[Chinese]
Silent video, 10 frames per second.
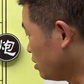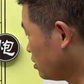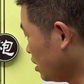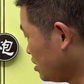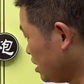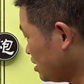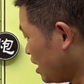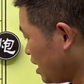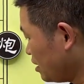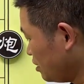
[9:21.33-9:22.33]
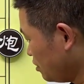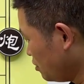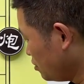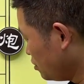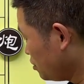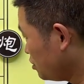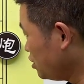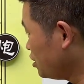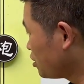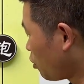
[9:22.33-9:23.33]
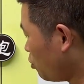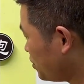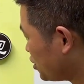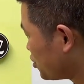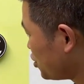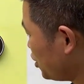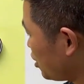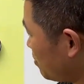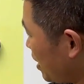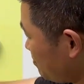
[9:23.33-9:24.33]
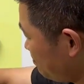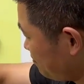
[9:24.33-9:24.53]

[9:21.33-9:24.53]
那现在硬着头皮吃一个吧。